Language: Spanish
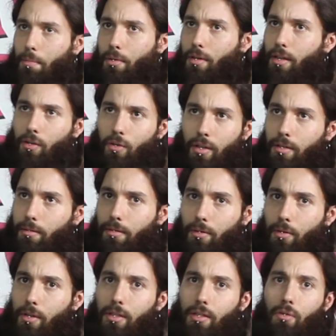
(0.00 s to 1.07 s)
porque no
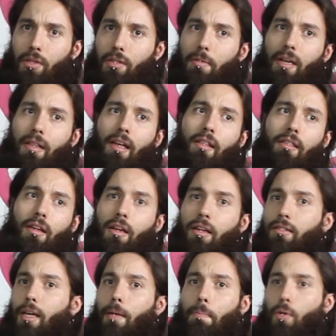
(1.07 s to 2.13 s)
es, verdad,
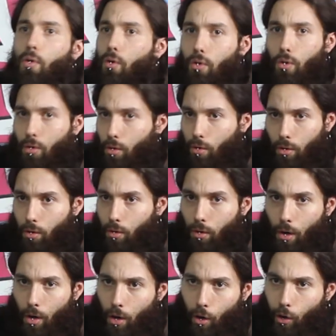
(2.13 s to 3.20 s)
tampoco